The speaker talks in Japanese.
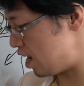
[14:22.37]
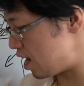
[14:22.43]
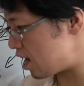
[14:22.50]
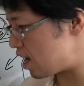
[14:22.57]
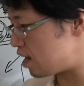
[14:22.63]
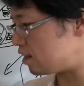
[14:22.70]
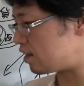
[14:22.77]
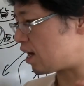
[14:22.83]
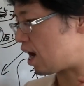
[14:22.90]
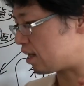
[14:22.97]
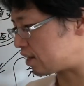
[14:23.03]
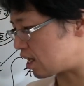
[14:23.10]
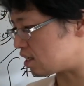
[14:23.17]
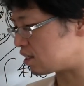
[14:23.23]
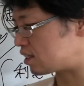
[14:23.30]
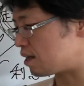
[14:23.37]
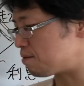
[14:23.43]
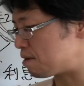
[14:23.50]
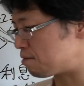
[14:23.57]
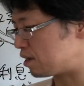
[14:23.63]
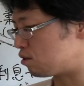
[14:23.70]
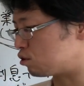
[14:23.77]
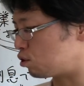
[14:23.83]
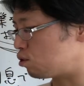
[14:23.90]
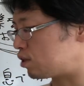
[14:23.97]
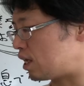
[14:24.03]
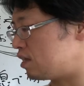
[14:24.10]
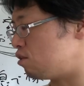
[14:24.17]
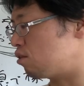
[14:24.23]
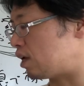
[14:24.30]
永遠に破綻したままの状
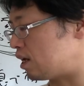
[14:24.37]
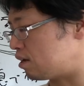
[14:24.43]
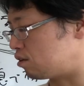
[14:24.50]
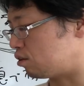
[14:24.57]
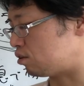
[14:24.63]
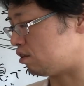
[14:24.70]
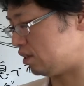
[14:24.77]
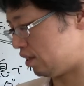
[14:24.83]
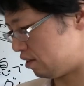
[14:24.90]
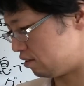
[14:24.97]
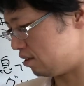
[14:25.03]
態に置かれることになる。